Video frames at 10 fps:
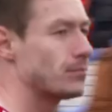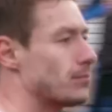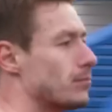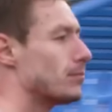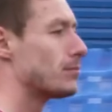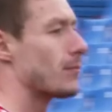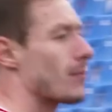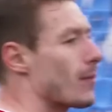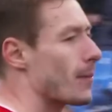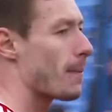но уж
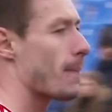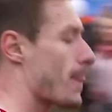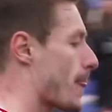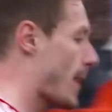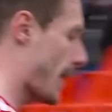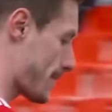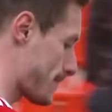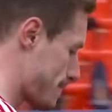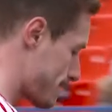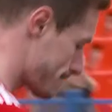слишком много было
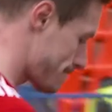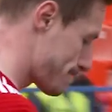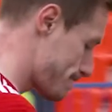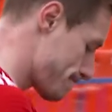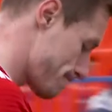необязательных